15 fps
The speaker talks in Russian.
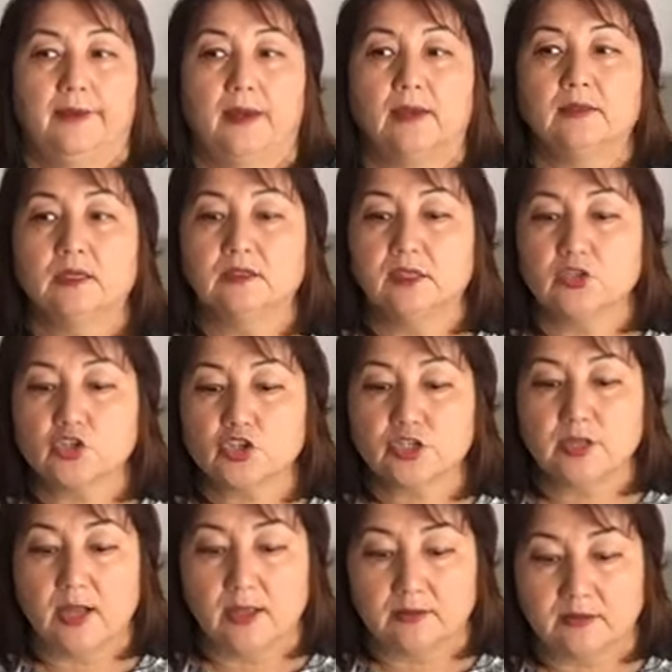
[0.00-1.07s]
И она
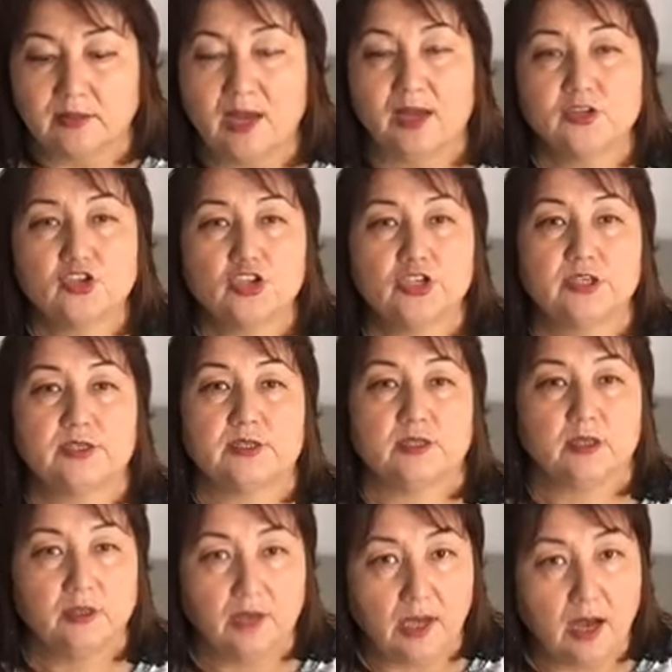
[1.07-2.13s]
должна дать жизнь
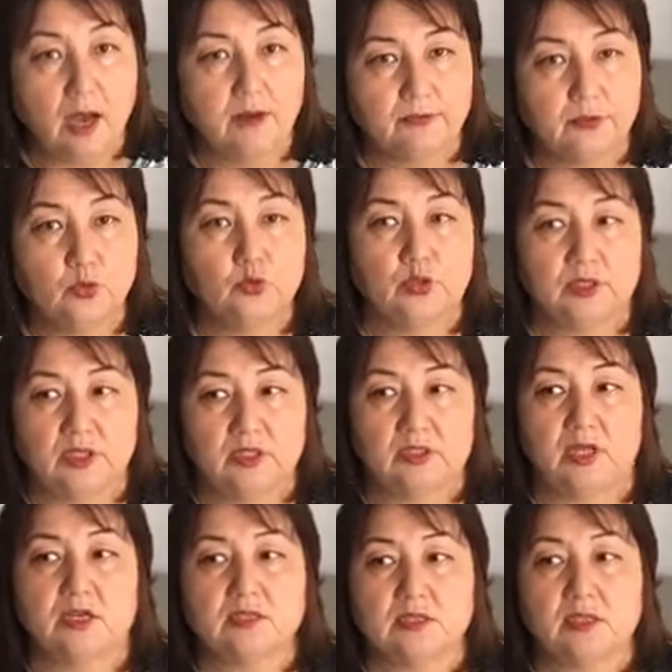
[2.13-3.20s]
и как внутри,
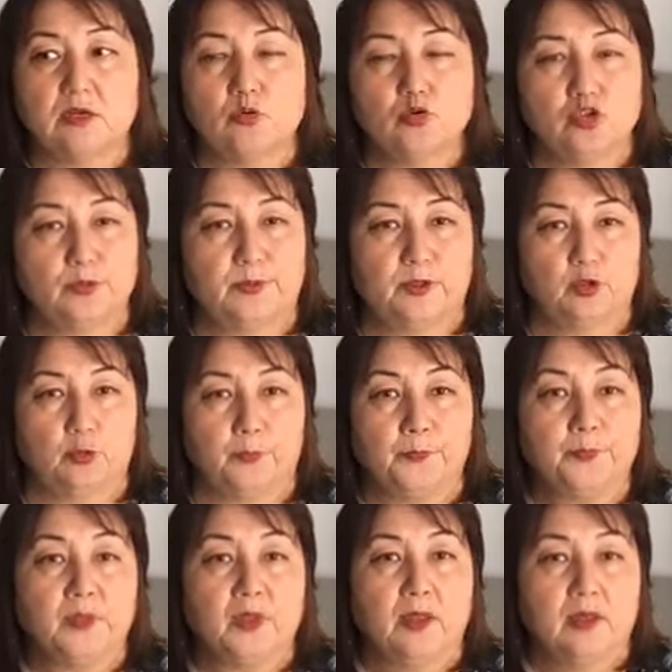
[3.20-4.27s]
так снаружи потом
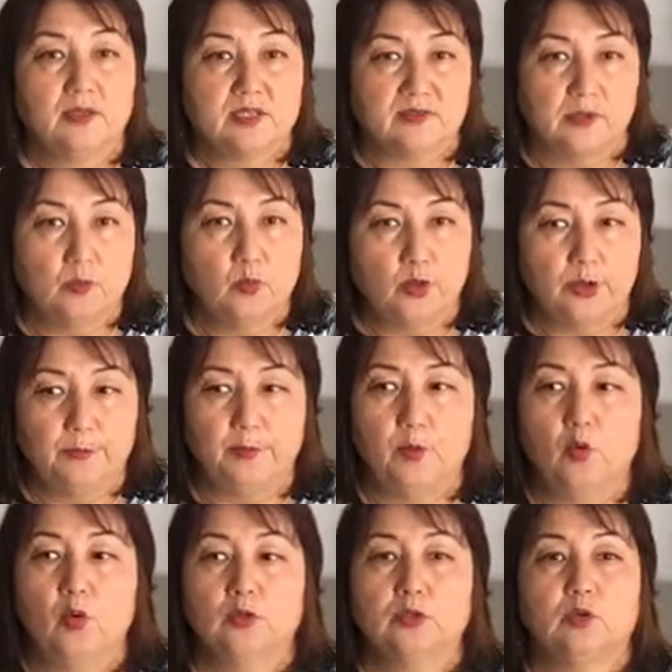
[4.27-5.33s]
своему
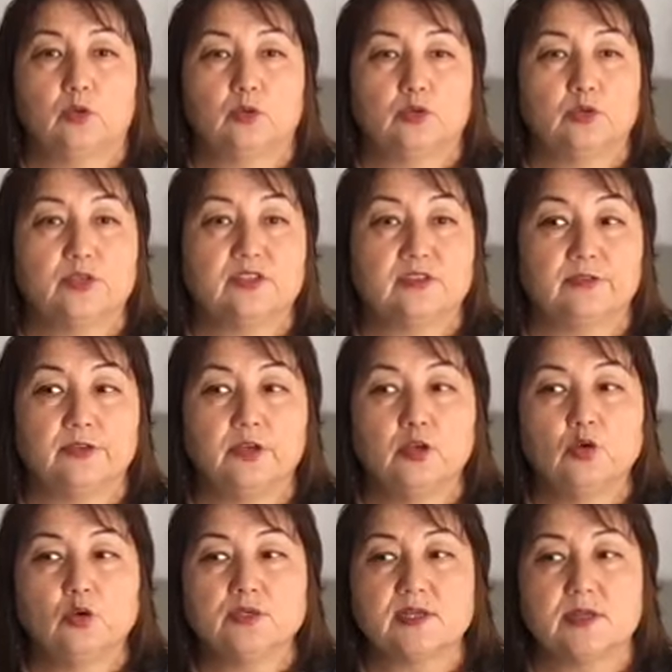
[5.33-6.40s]
ребенку. То есть в
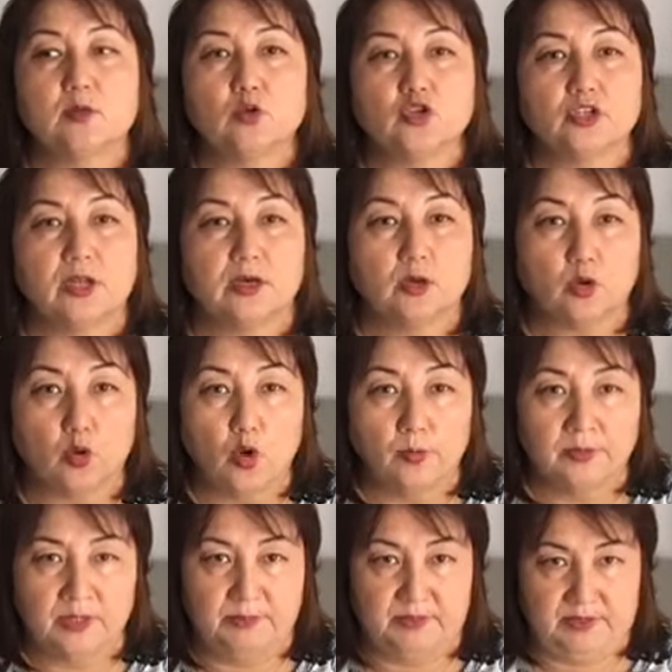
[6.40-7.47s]
нее заложен
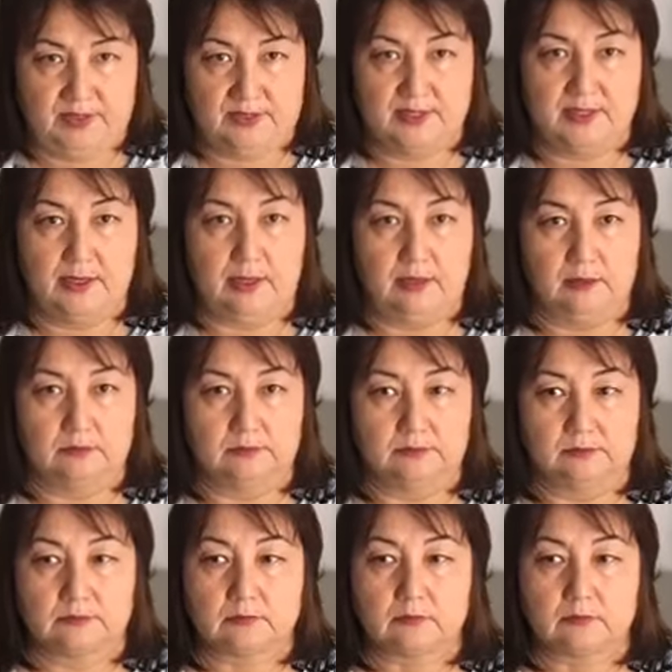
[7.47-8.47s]
огромный потенциал.